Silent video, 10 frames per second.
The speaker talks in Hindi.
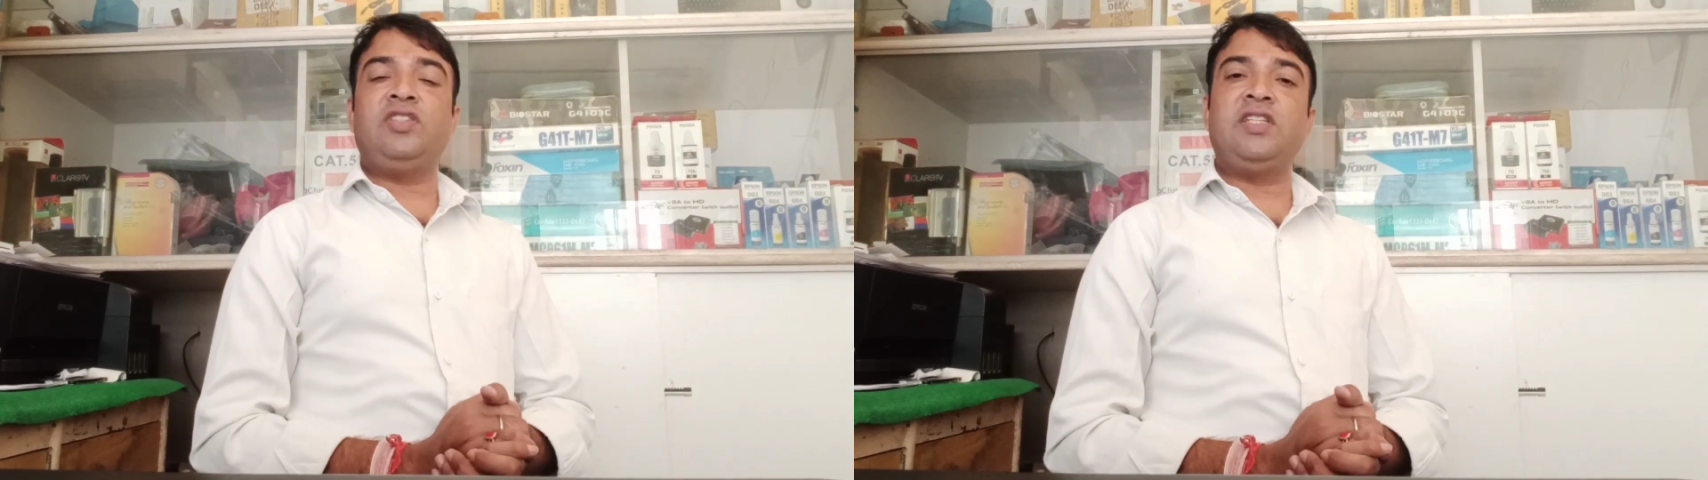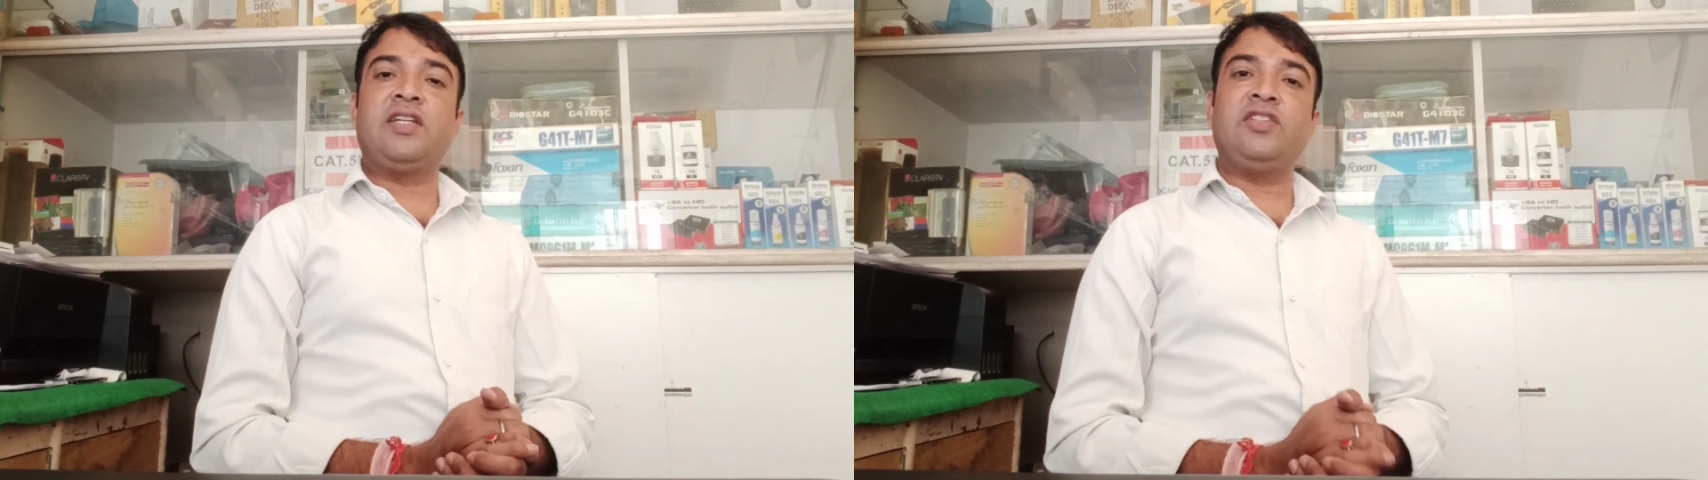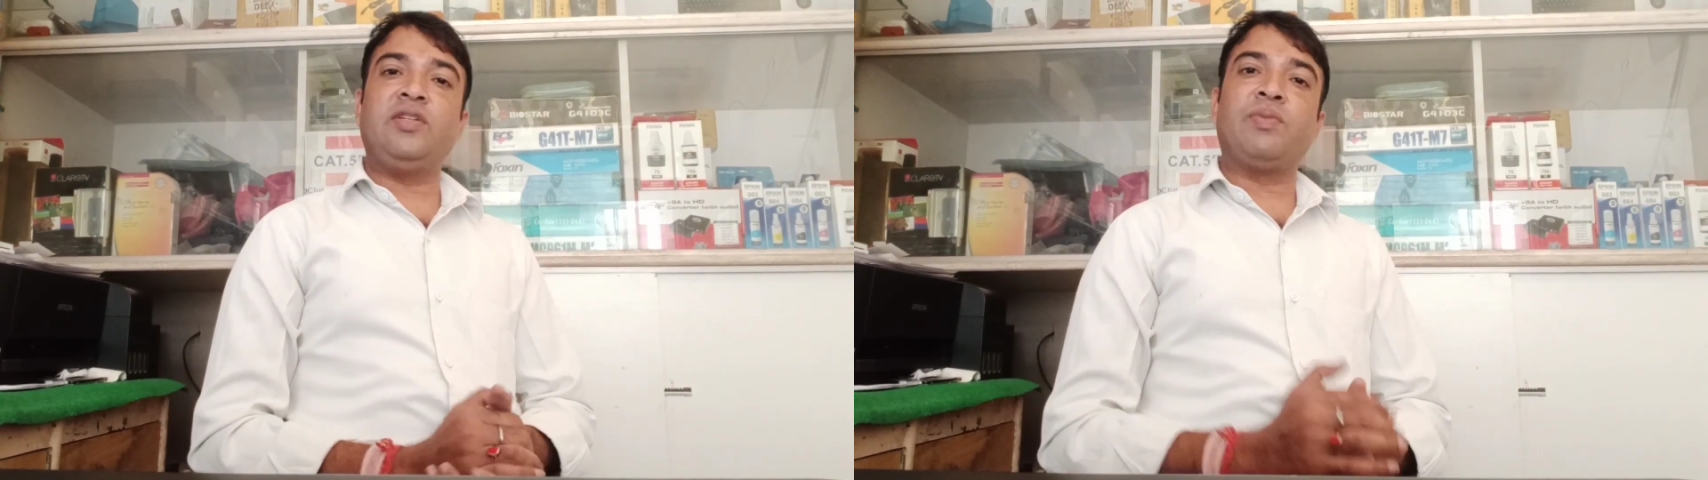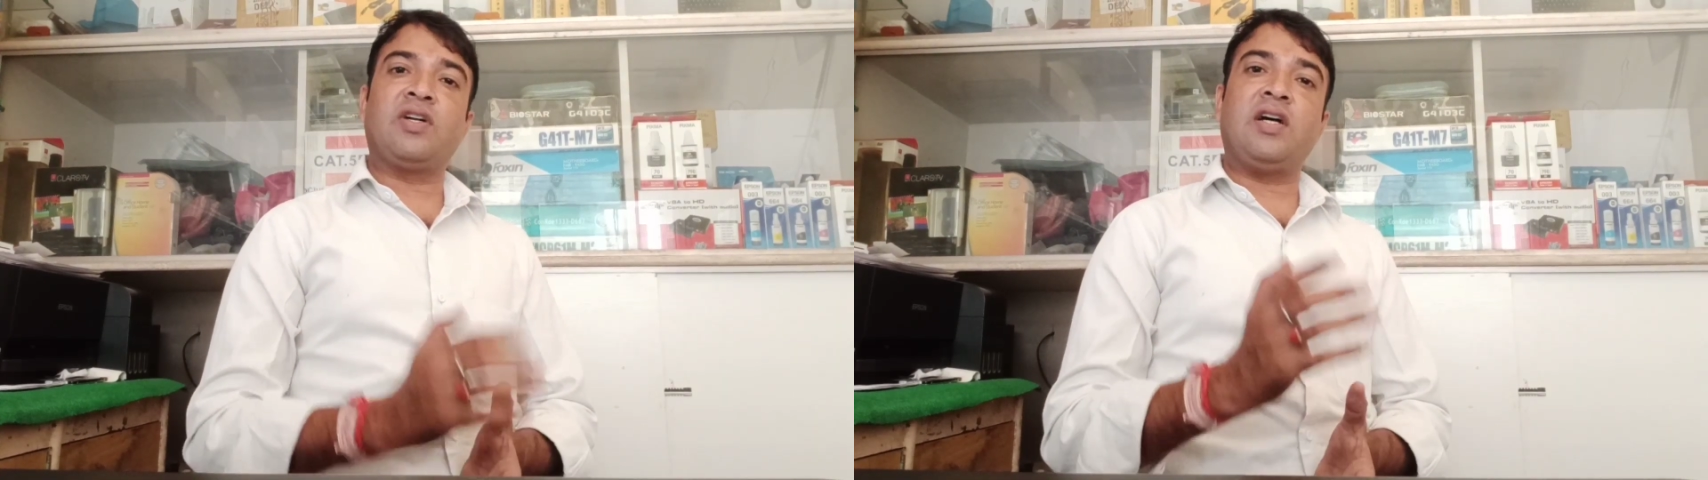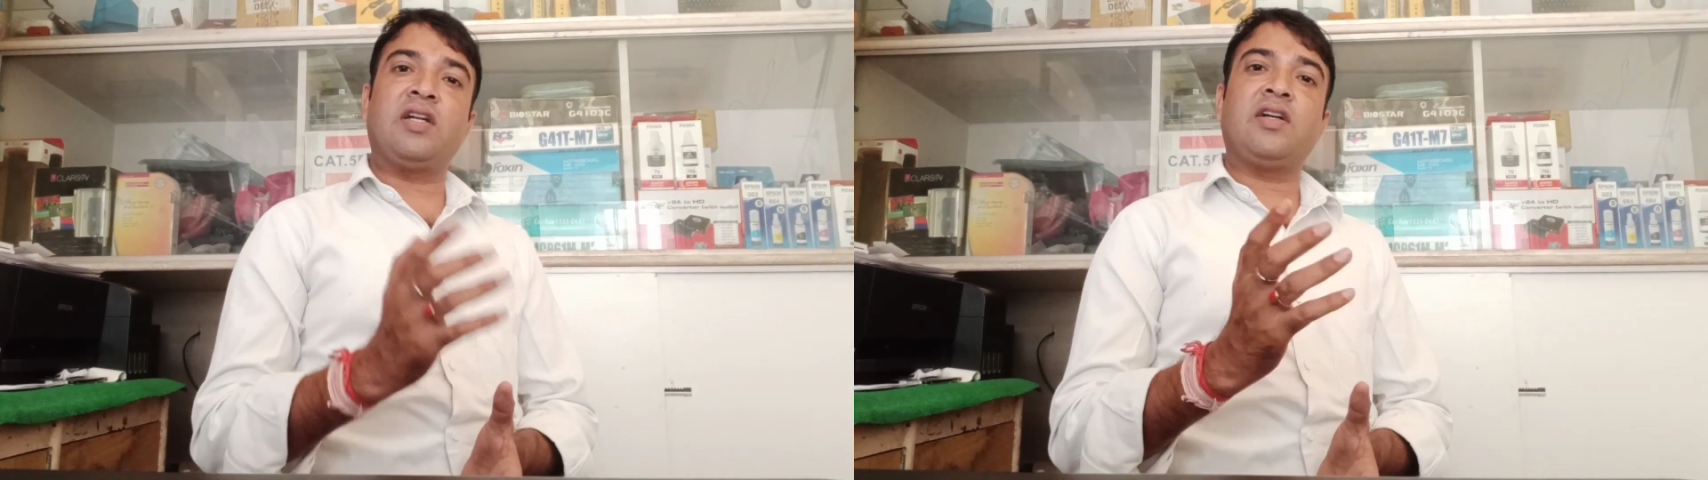जिसे किसी
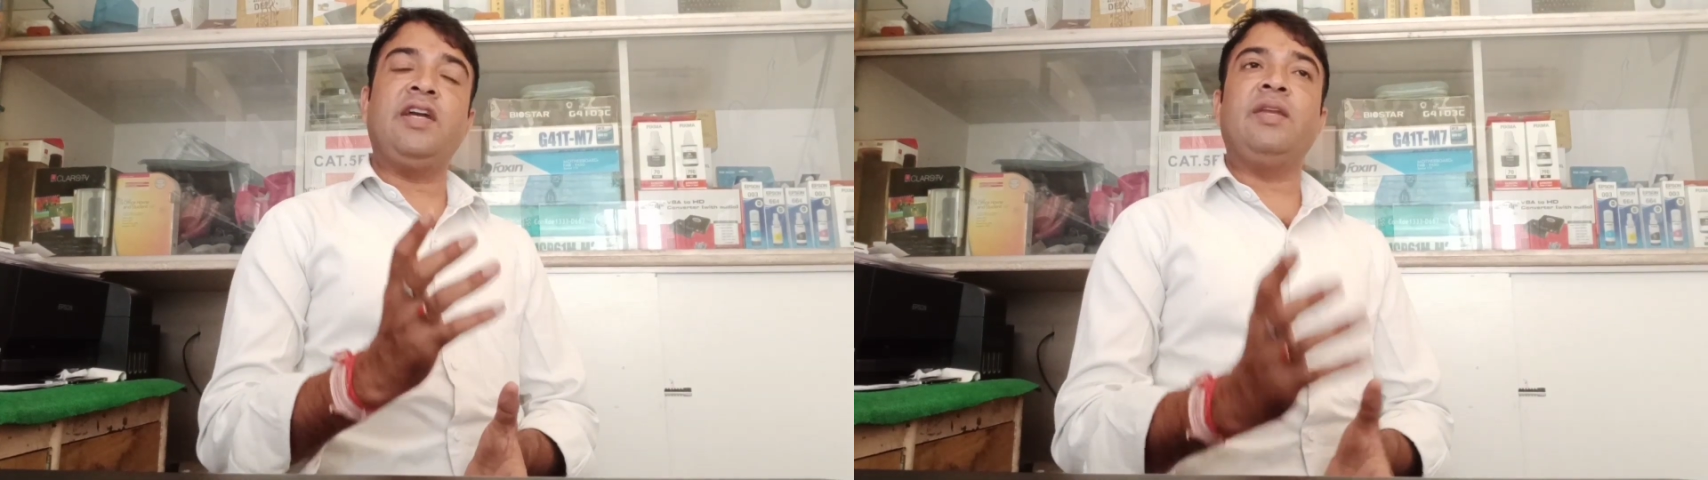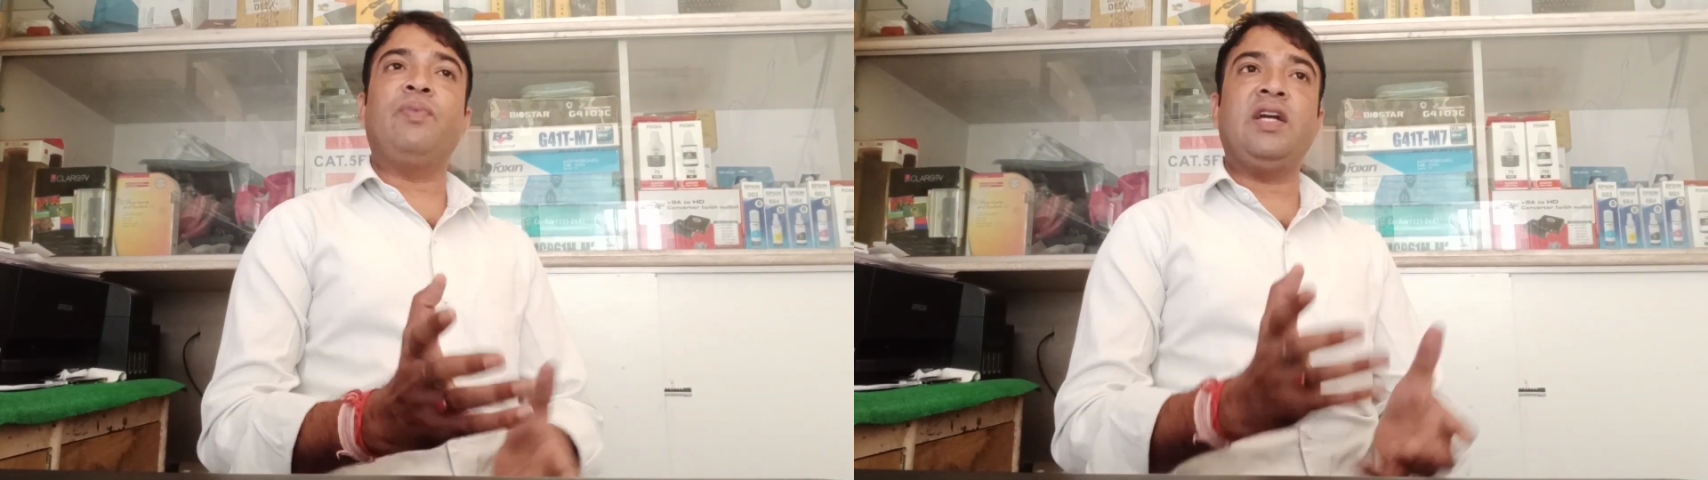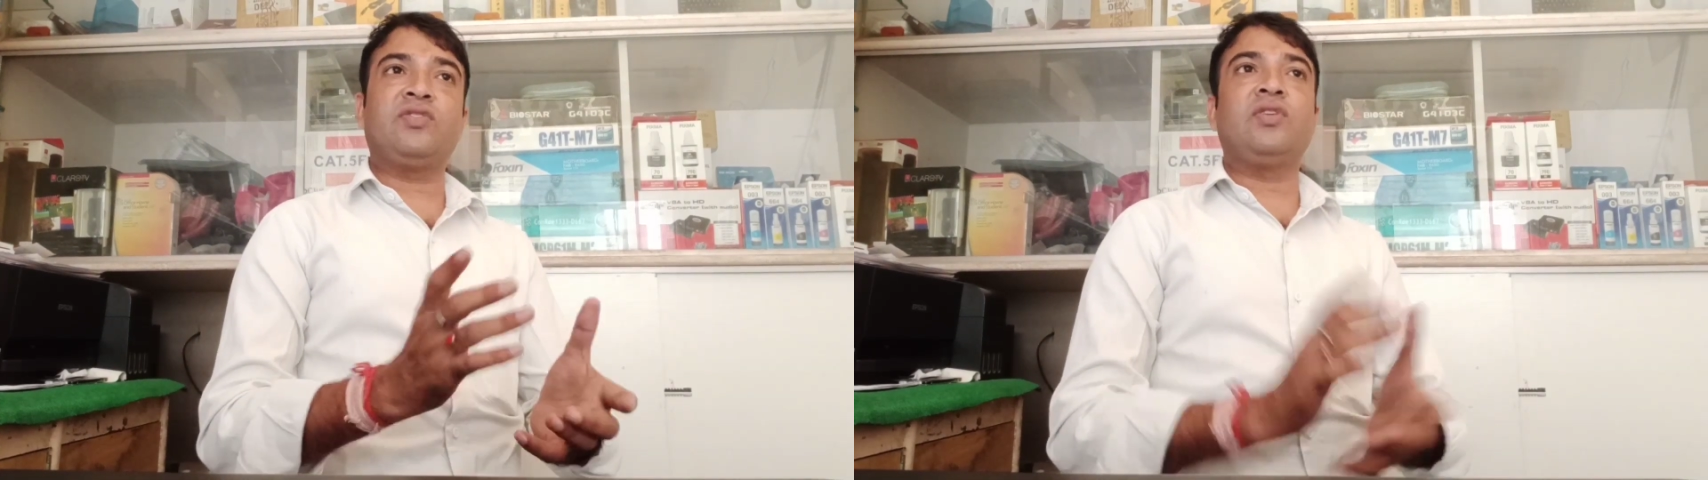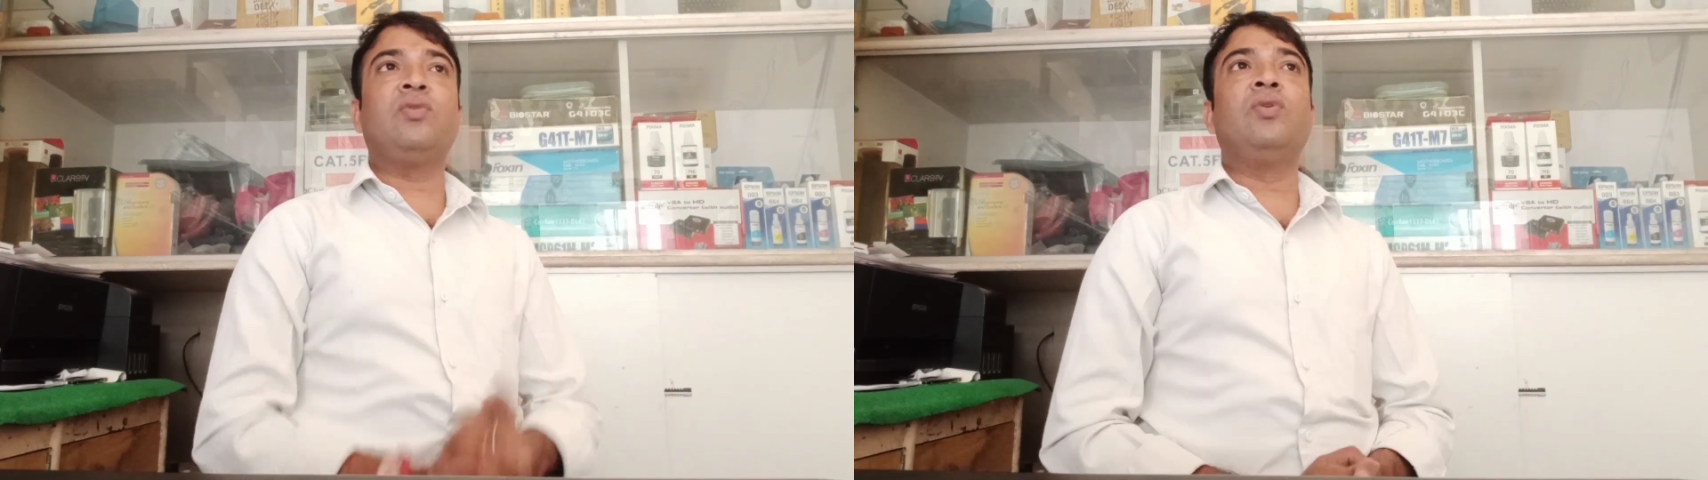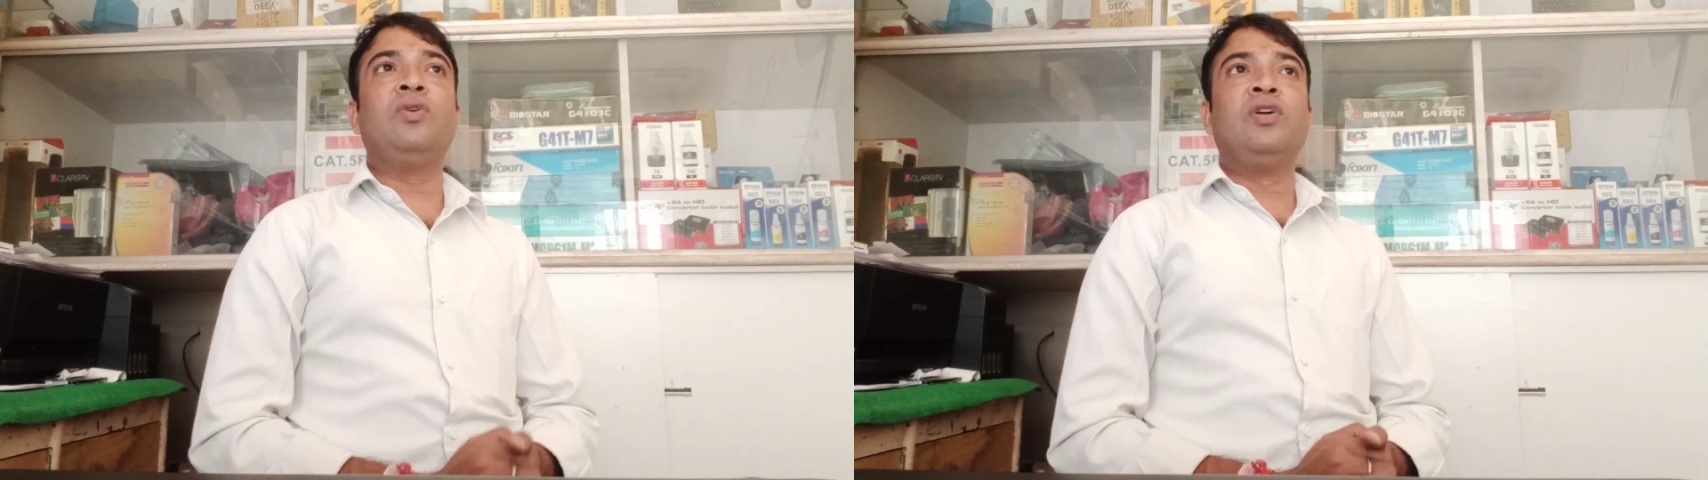प्रकार का इन्फेक्शन हो